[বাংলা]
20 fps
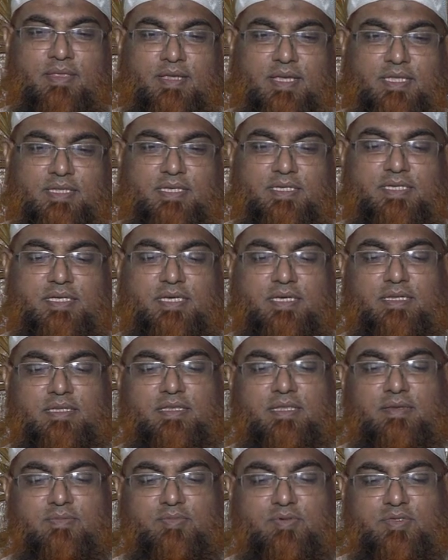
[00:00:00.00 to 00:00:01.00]
কাজেই
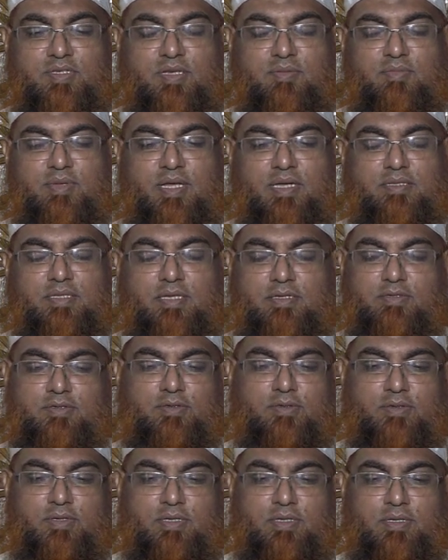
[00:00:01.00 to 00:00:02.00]
সেক্ষেত্রে মুসলিম ডাক্তার
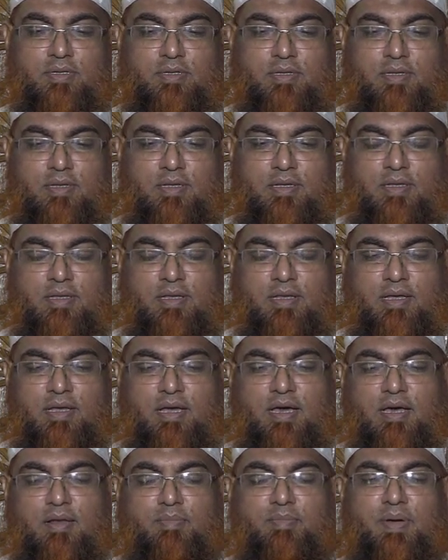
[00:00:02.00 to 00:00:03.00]
জরুরি
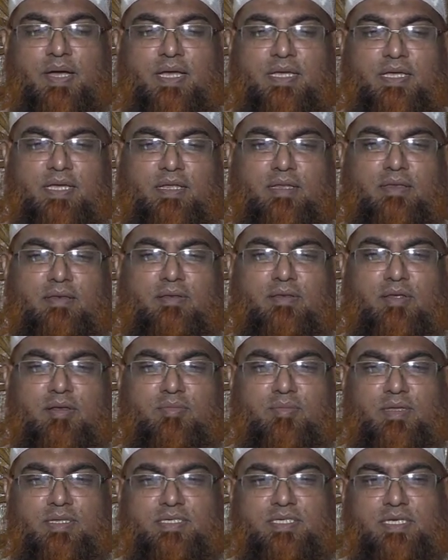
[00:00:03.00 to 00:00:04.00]
আর বাকি
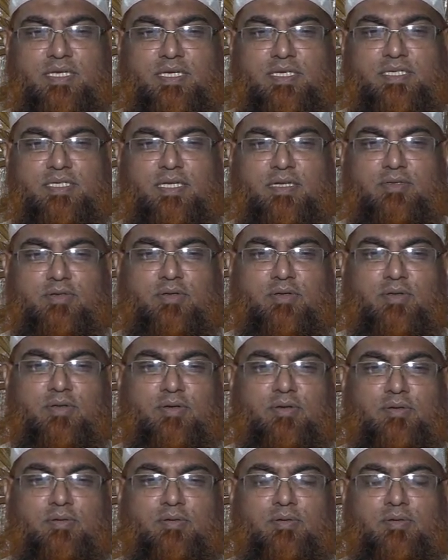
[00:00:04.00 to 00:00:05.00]
নর্মাল চিকিৎসার জন্য
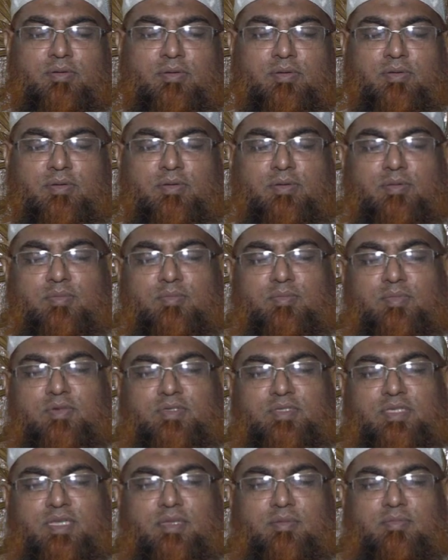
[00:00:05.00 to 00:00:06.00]

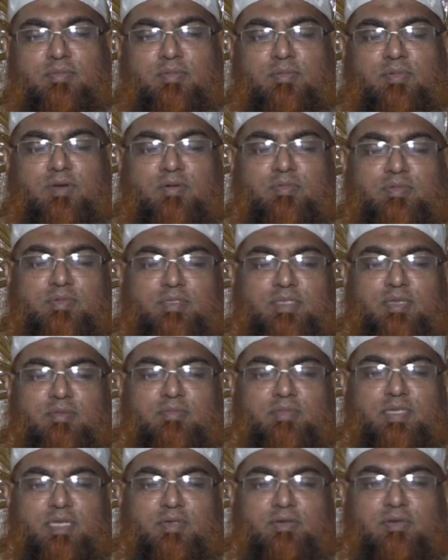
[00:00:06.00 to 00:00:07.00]
মুসলিম অমুসলিম
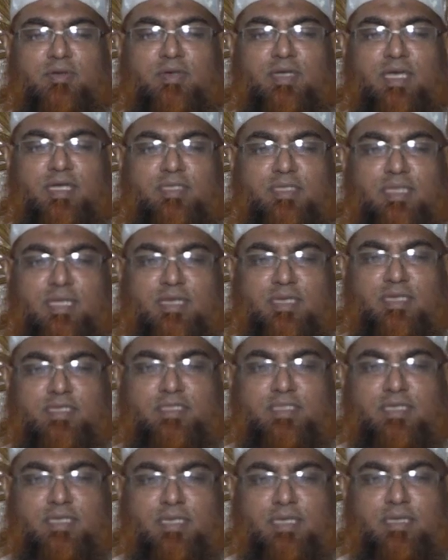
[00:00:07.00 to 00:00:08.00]
যে কোনো ডাক্তারের কাছ
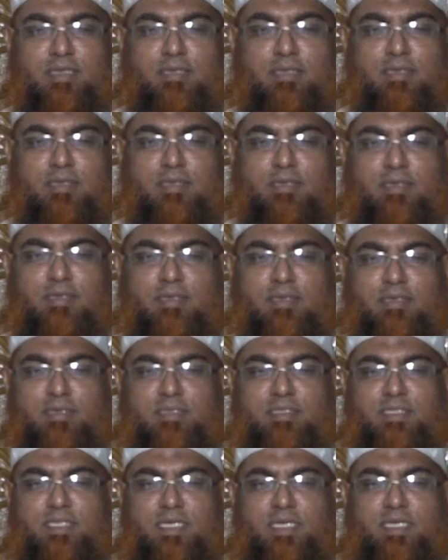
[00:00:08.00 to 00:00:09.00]
থেকে
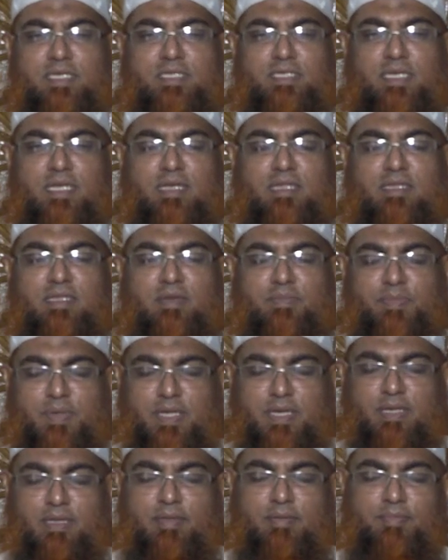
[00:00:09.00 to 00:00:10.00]
চিকিৎসা নিতে
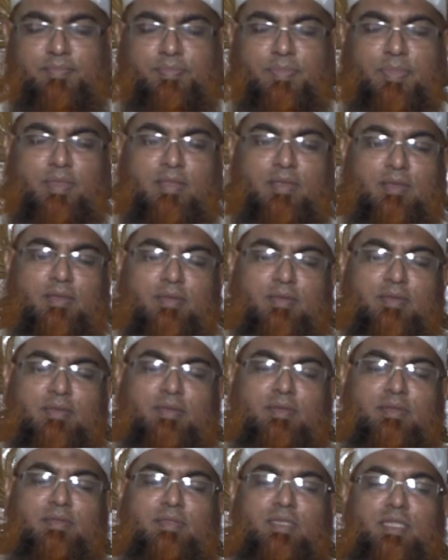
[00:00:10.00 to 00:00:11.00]
পারে
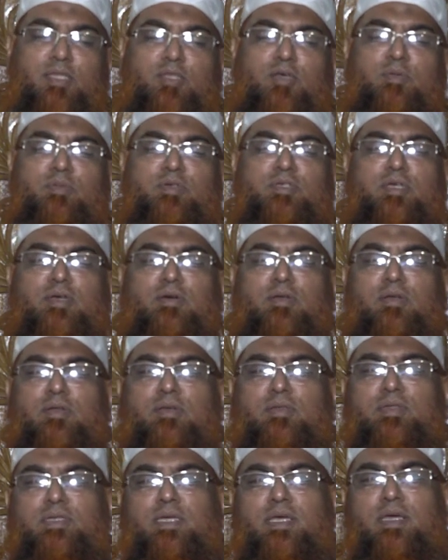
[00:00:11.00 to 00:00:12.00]
দ্বিতীয় বিষয় হলো
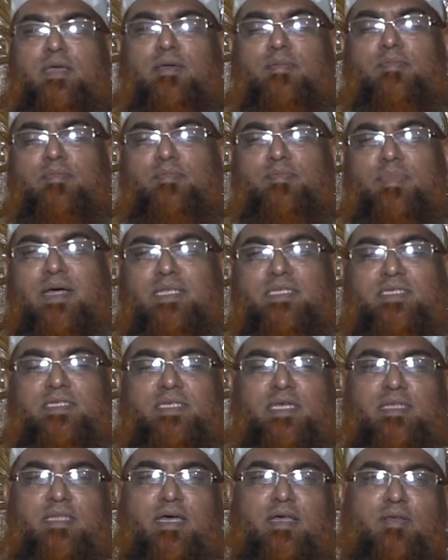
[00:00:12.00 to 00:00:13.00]
যে
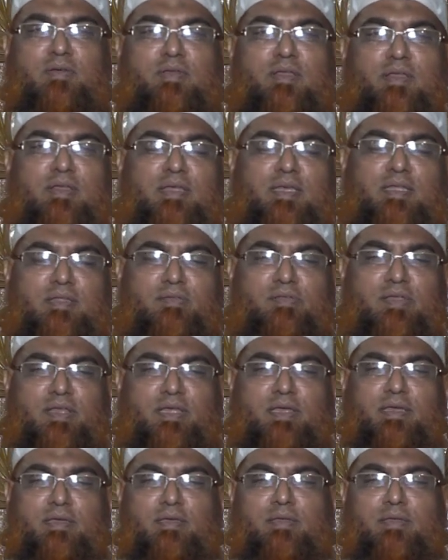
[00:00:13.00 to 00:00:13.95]
বাচ্চা ধারণের ক্ষেত্রে